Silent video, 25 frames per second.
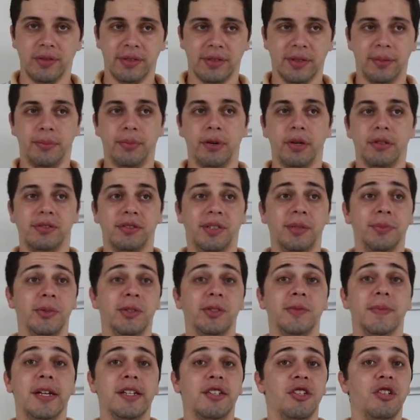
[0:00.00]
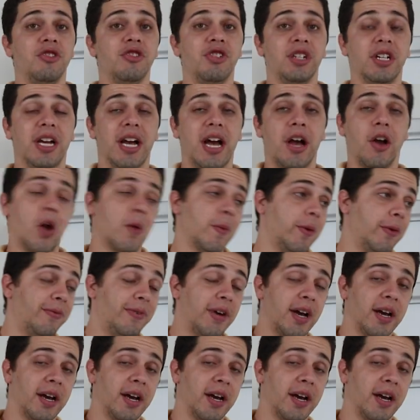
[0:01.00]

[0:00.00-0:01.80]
Você pode simplesmente indicar, como eu